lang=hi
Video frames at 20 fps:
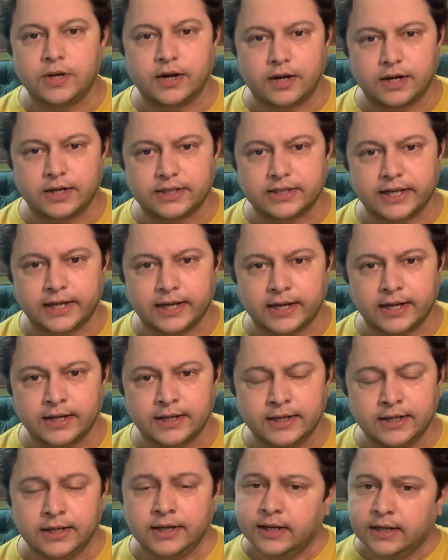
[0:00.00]
कर रख देगा
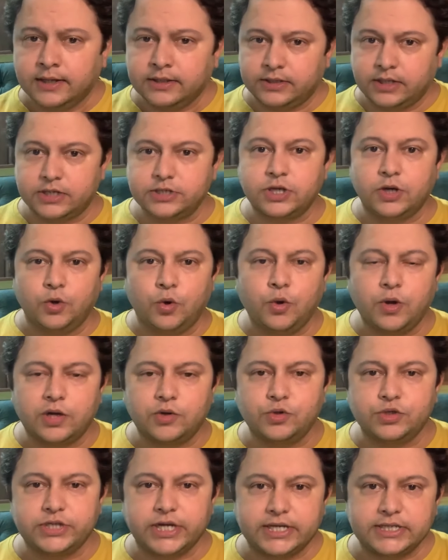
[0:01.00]
दरअसल होगा
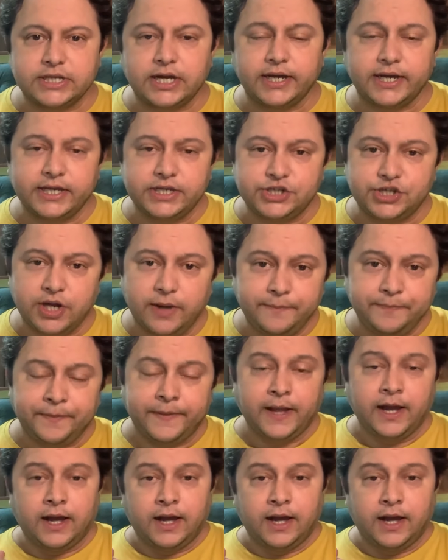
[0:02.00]
कुछ ऐसा कि जब